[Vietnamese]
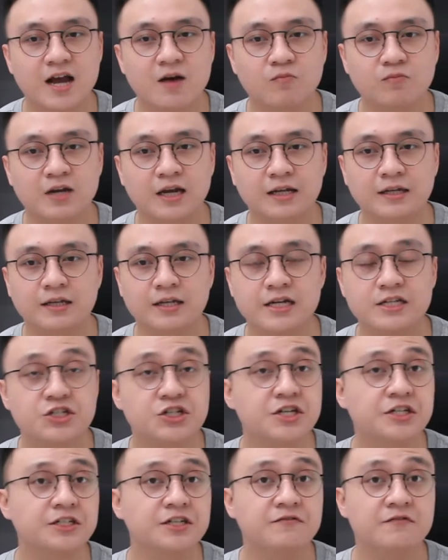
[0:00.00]
sẽ học ngành
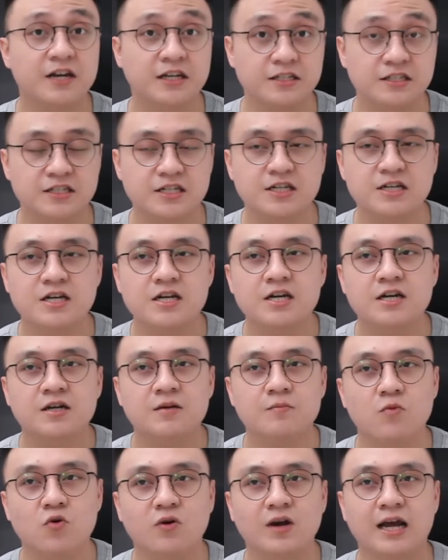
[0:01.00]
leisure and event
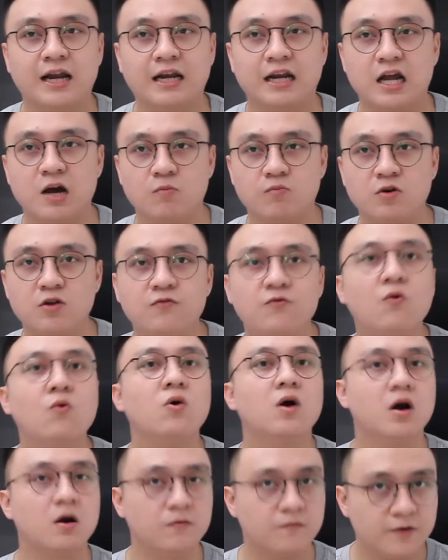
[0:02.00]
một ngành học nó
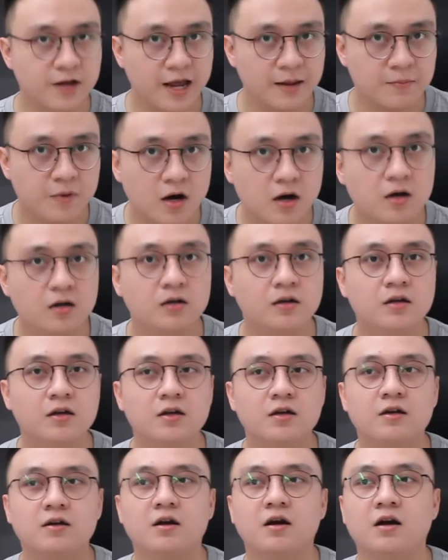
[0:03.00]
phù hợp với em hơn
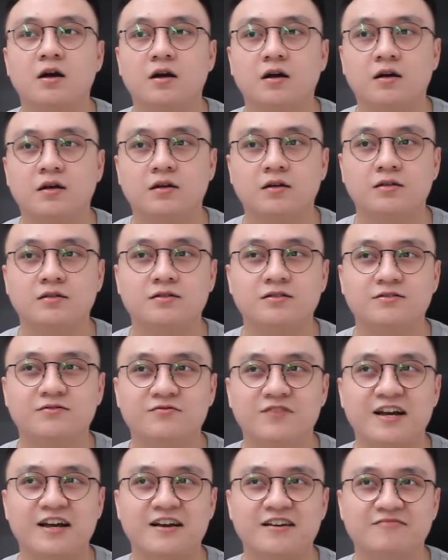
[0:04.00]
uh,
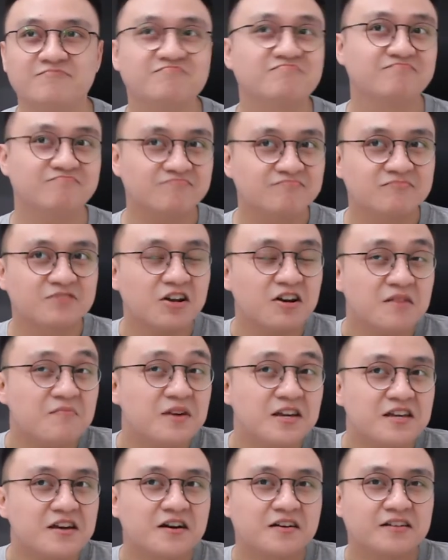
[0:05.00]
và cho
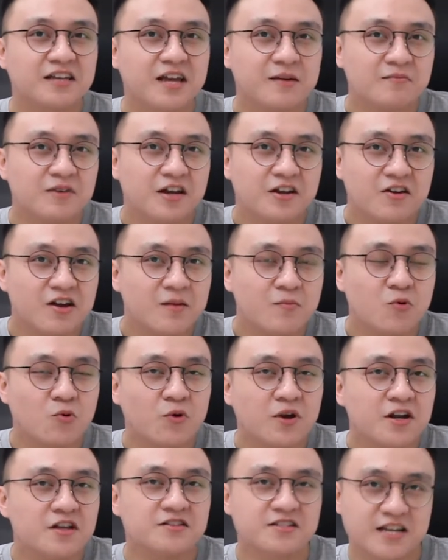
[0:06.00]
đến bây giờ thì em nghĩ đó là một
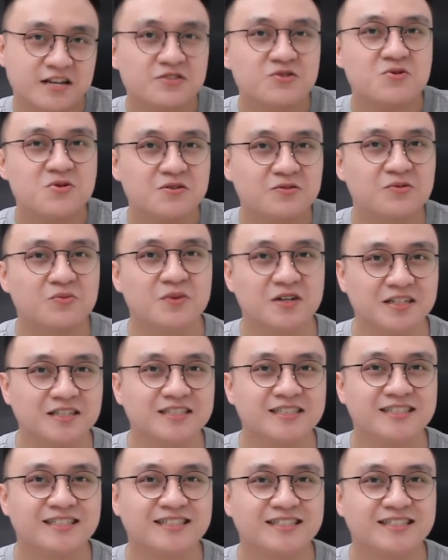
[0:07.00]
quyết định sáng suốt của mình